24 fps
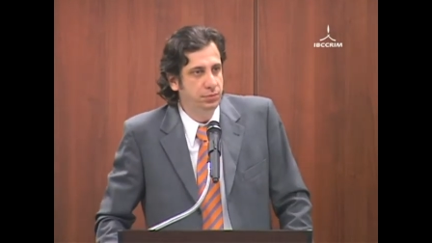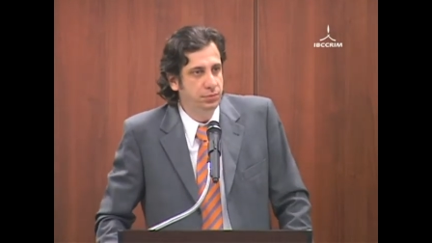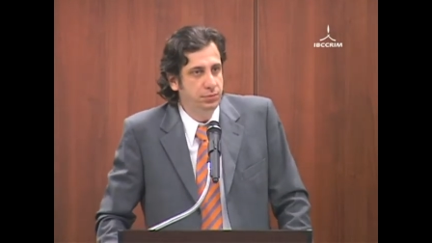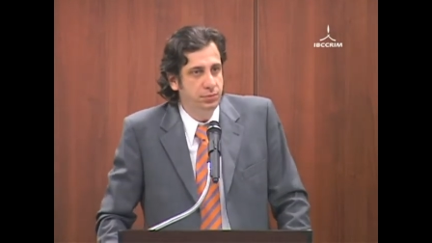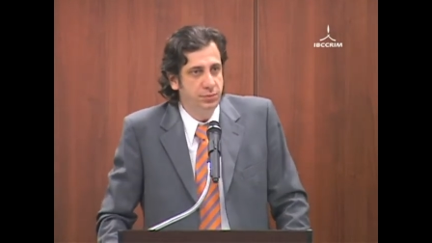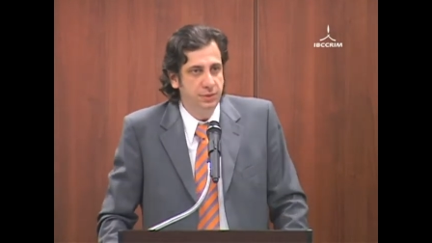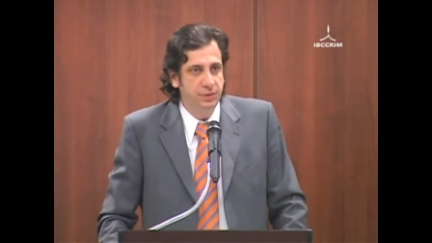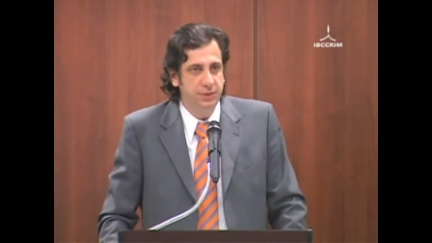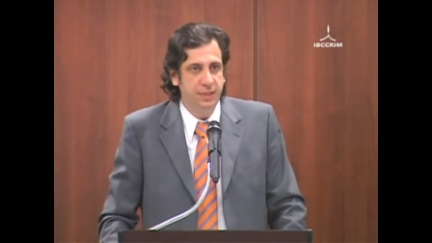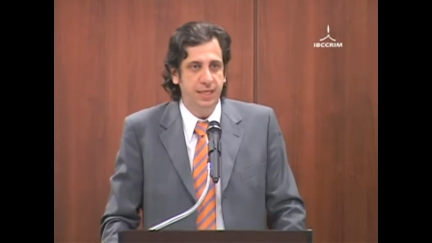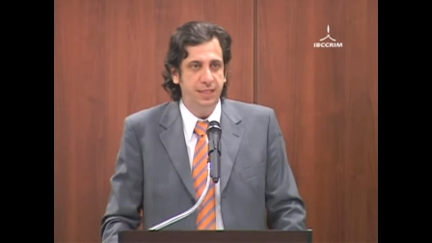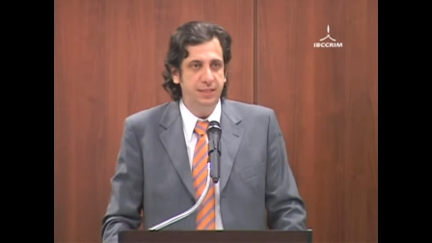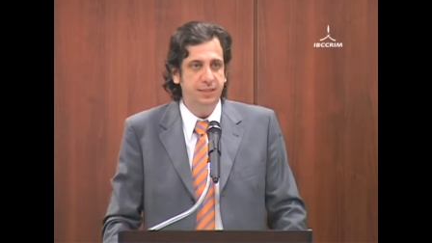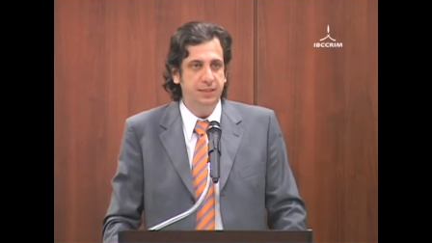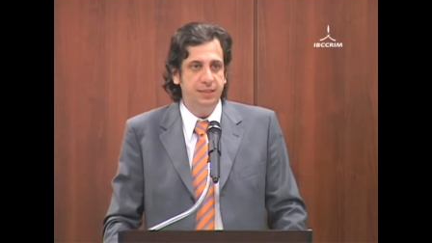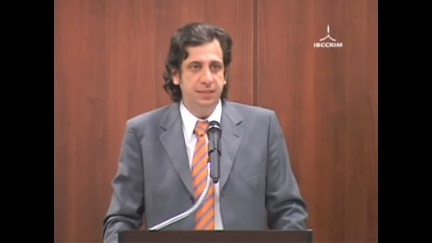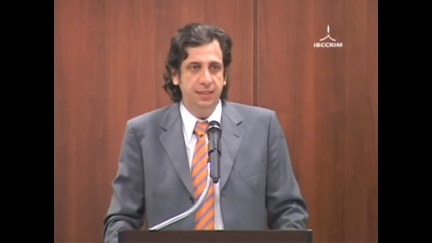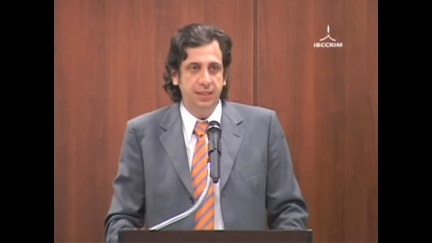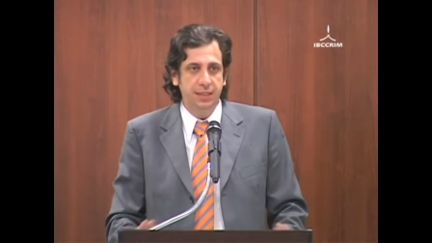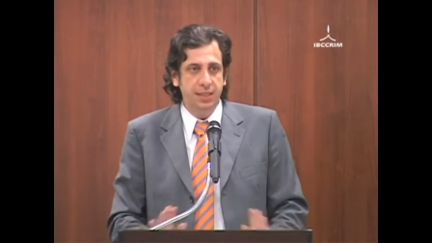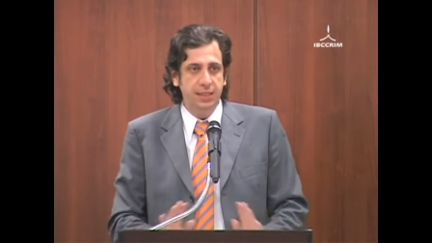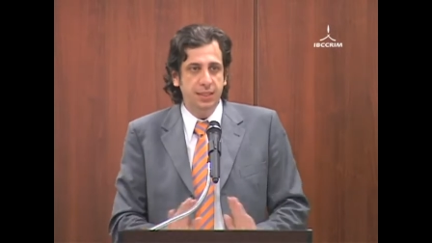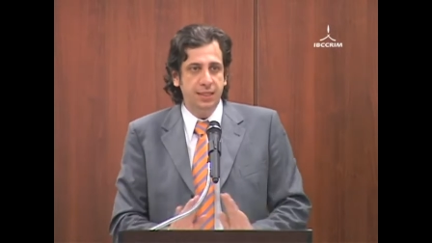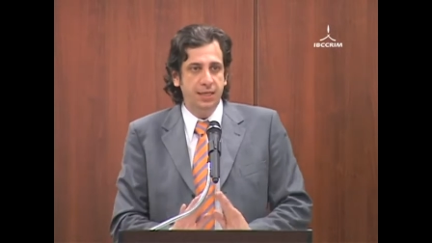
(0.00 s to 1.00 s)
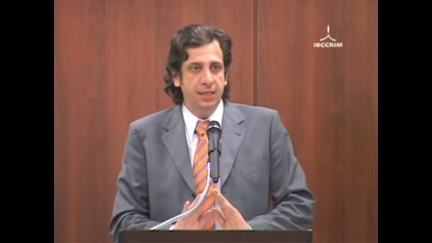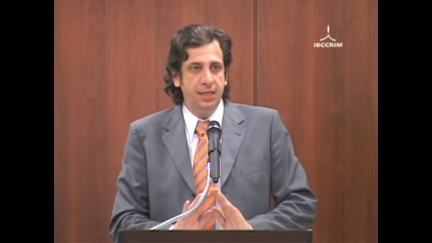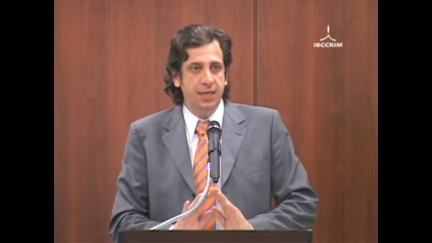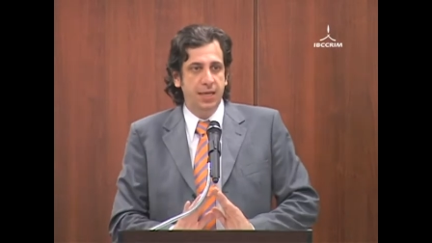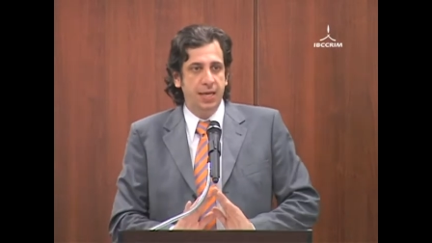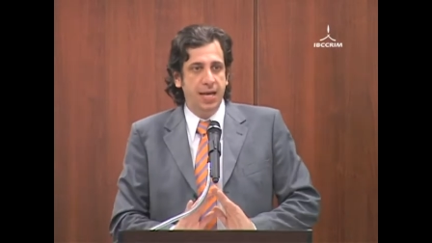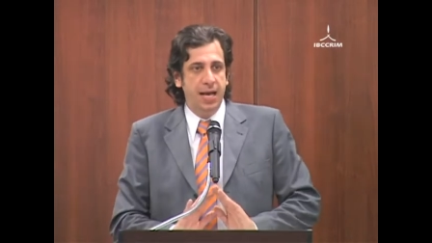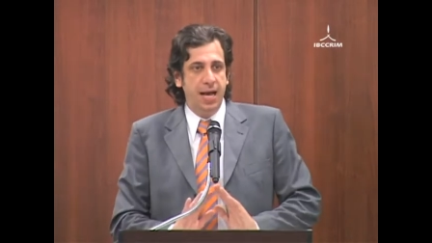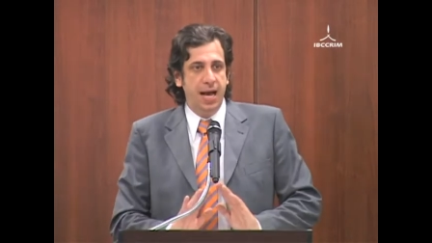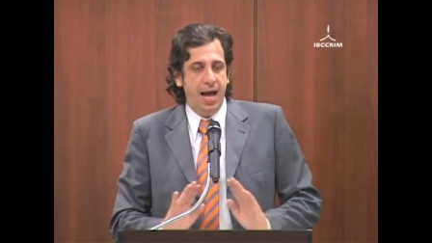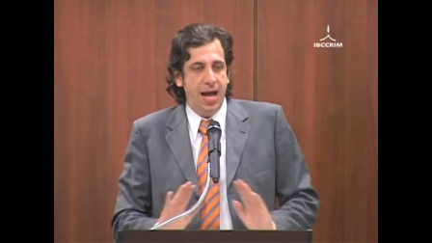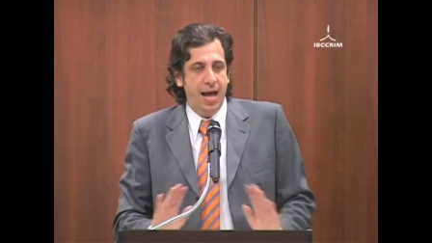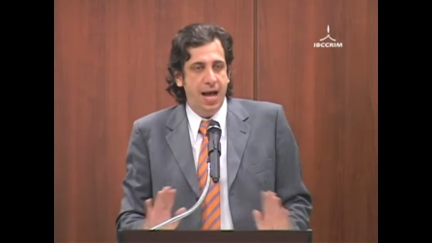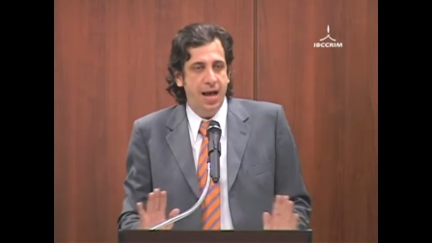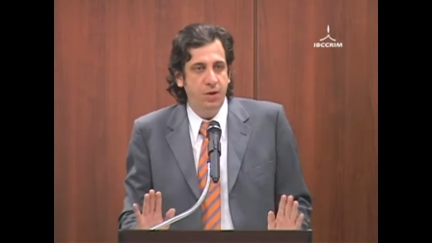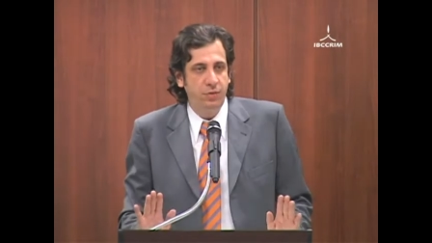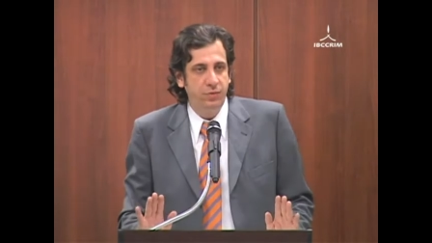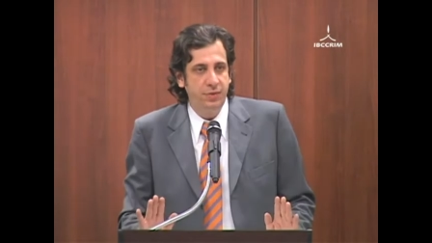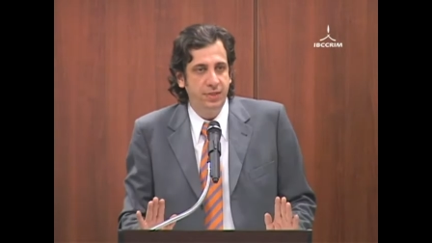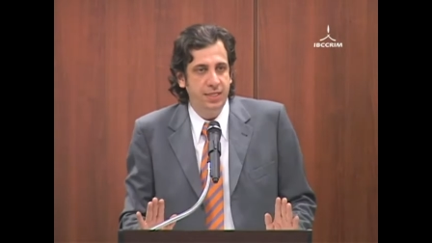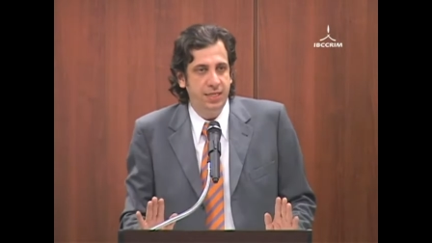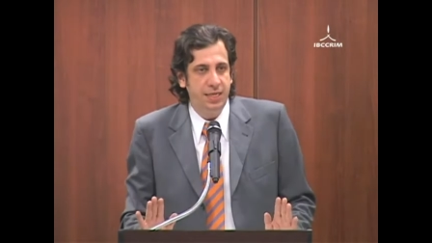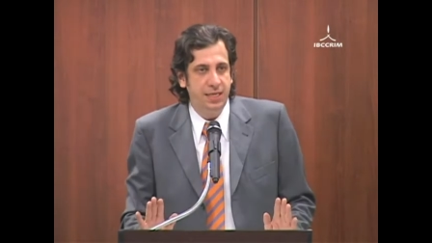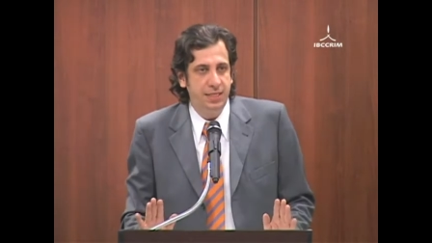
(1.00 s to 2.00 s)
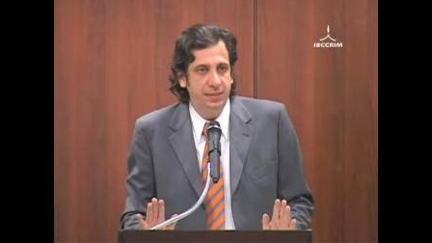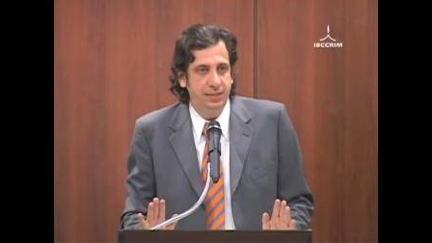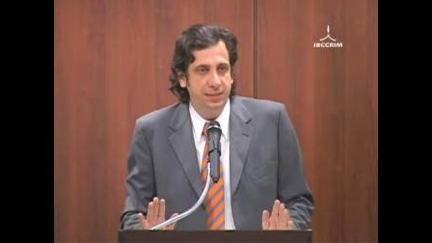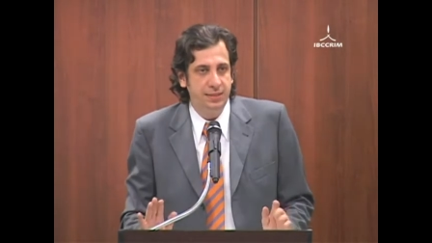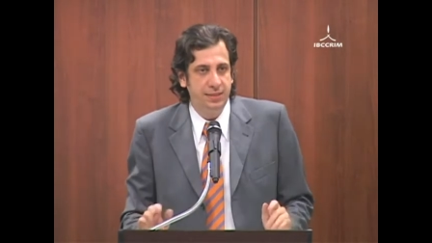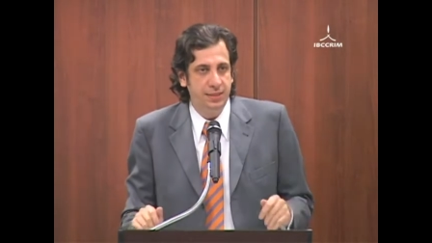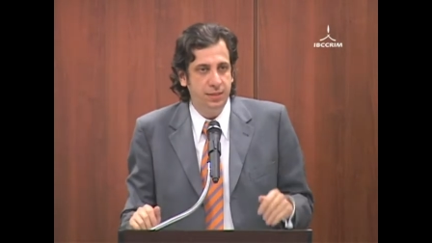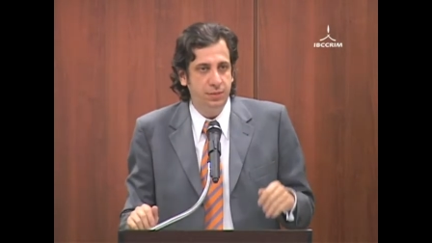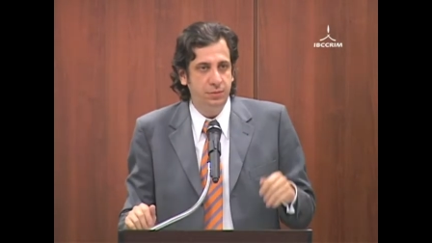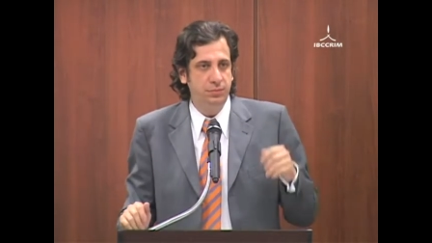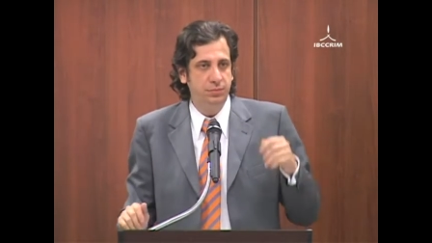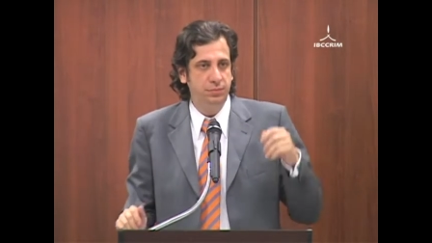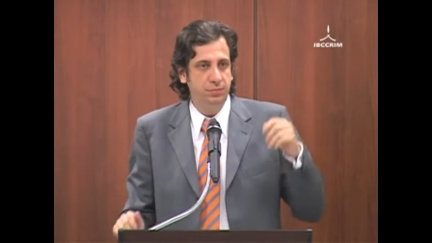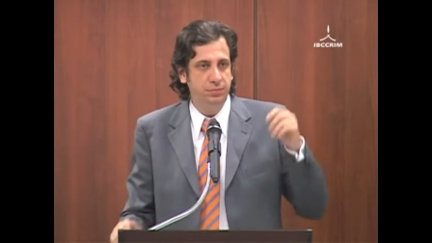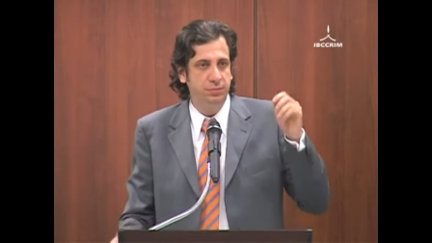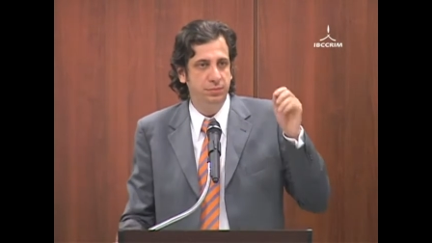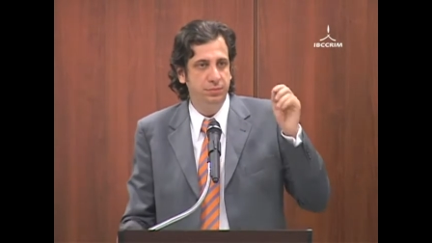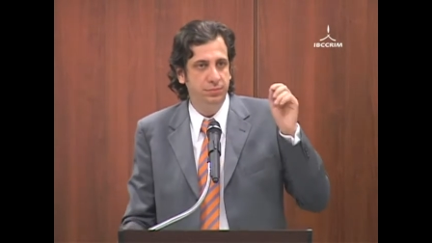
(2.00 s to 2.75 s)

entende que alteração